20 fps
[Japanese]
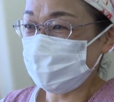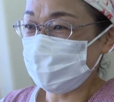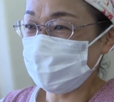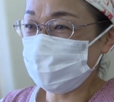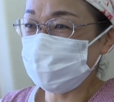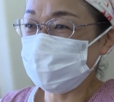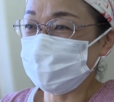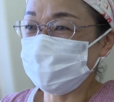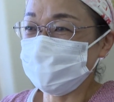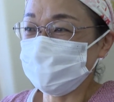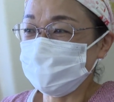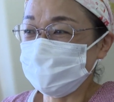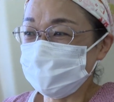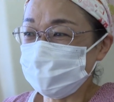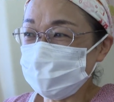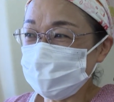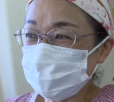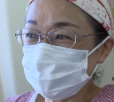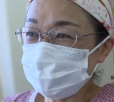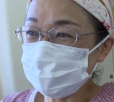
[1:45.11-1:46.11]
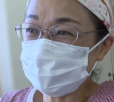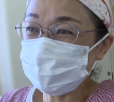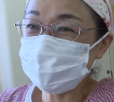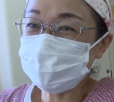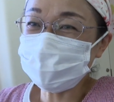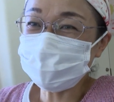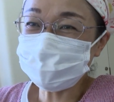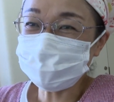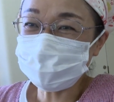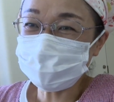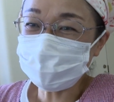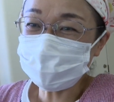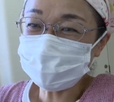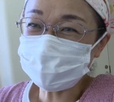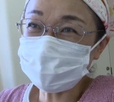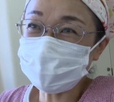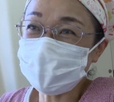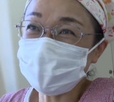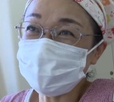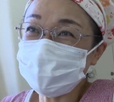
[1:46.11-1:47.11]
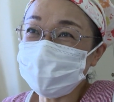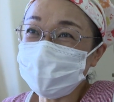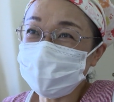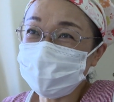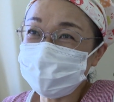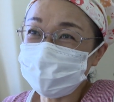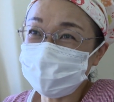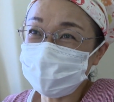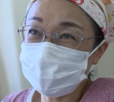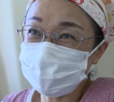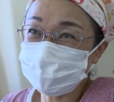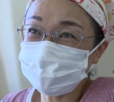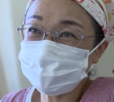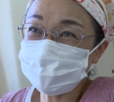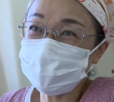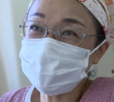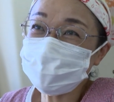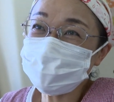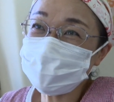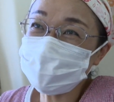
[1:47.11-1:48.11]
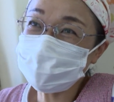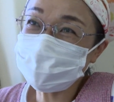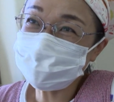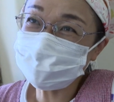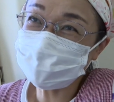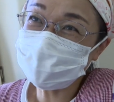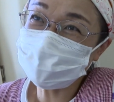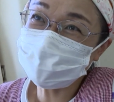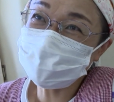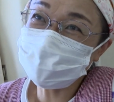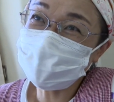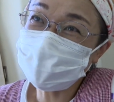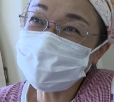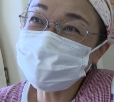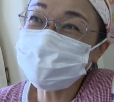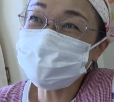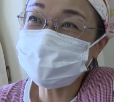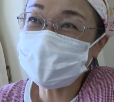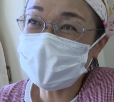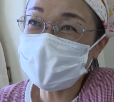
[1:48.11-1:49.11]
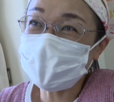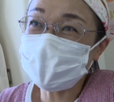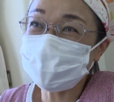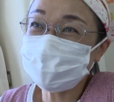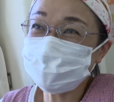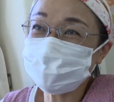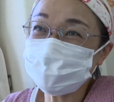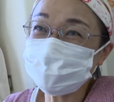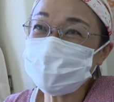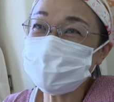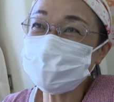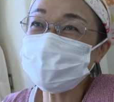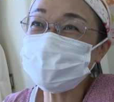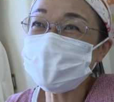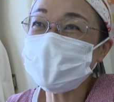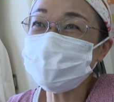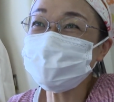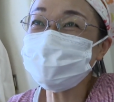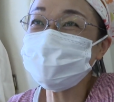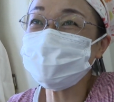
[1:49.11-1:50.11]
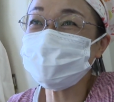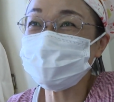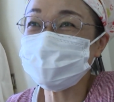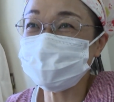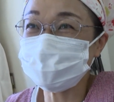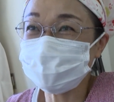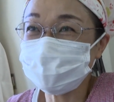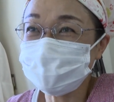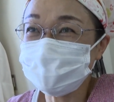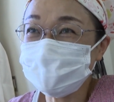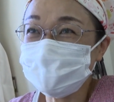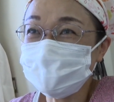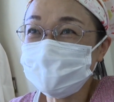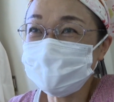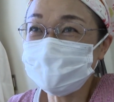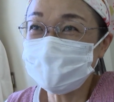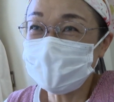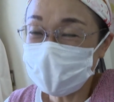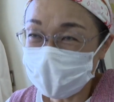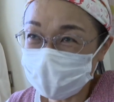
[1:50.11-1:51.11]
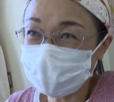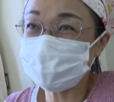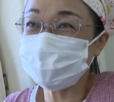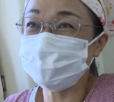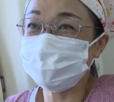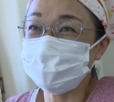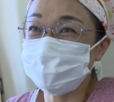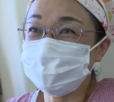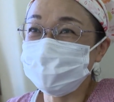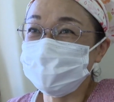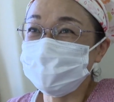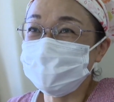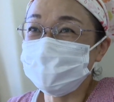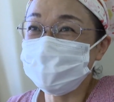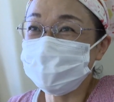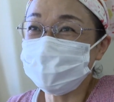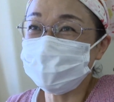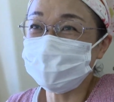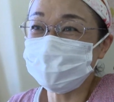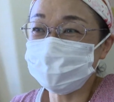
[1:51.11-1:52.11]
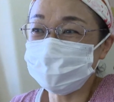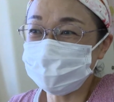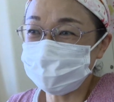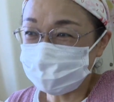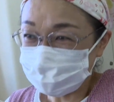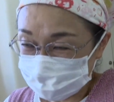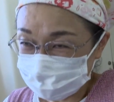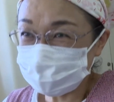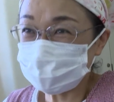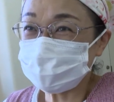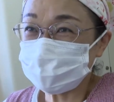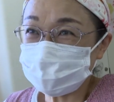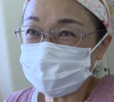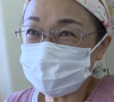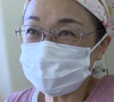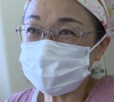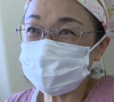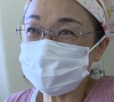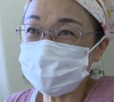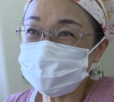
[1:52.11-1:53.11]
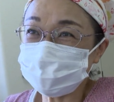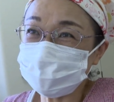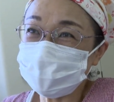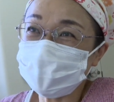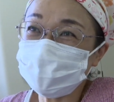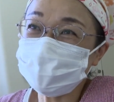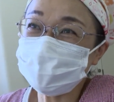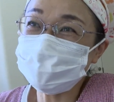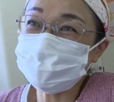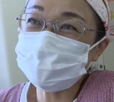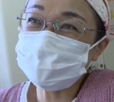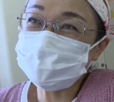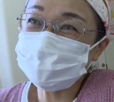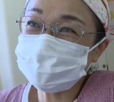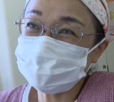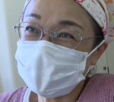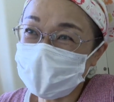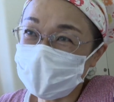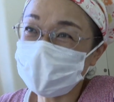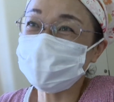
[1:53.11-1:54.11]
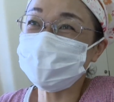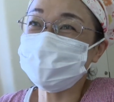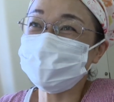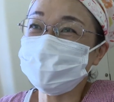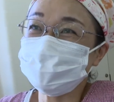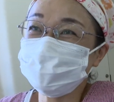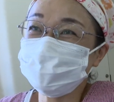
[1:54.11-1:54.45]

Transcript: ますあもうみんなと和気あいあいで先生が素敵なのでとても楽しくはいお教室やってますはい